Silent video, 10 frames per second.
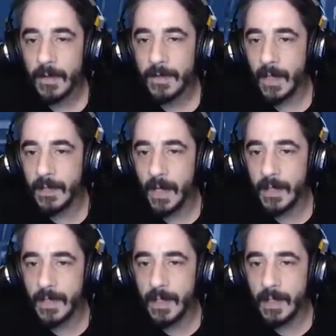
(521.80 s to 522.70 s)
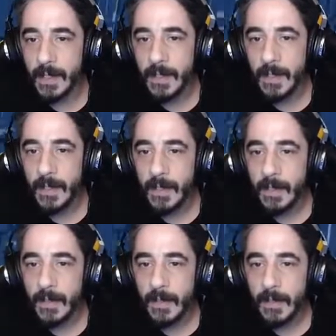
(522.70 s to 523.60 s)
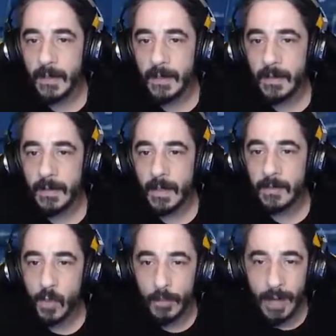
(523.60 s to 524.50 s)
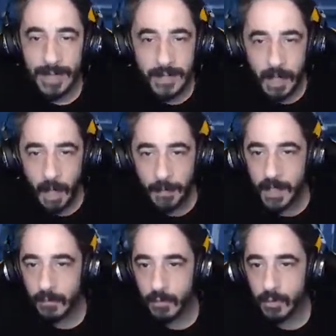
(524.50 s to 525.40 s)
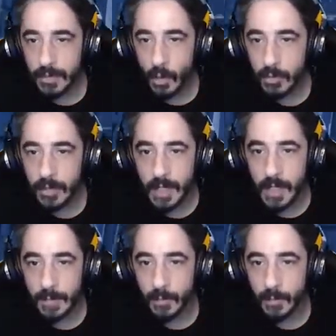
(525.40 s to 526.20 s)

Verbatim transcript: Hadi hadi hadi. Ya çok mu acıdı ya? Bir kere vurduk diye ortadan